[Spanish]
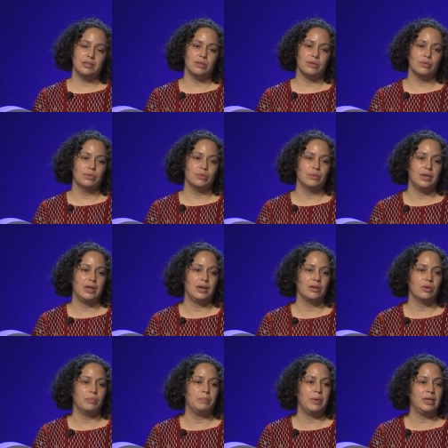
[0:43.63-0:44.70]
con una
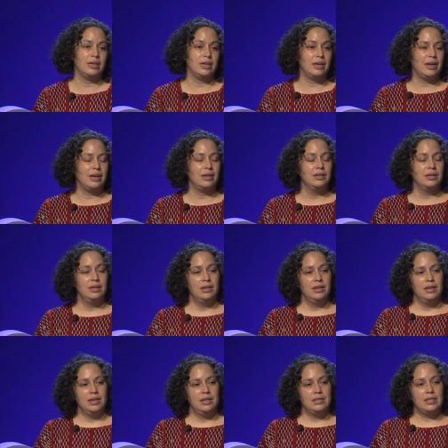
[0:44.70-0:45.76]
compañera
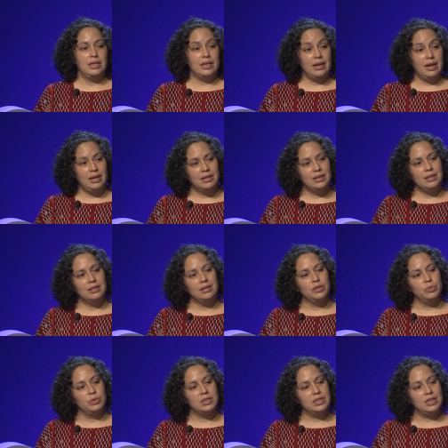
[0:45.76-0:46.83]
cercana de
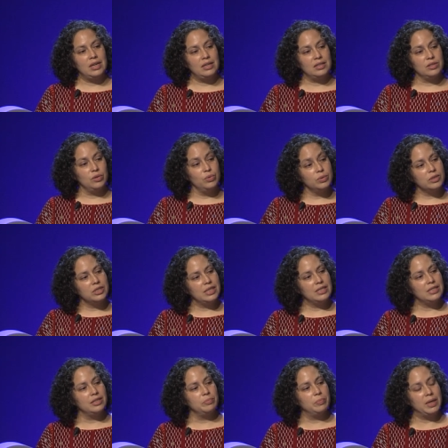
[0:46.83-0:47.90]
nuestras luchas
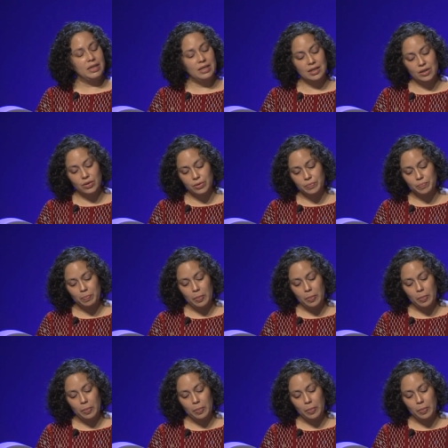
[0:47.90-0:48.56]
en México,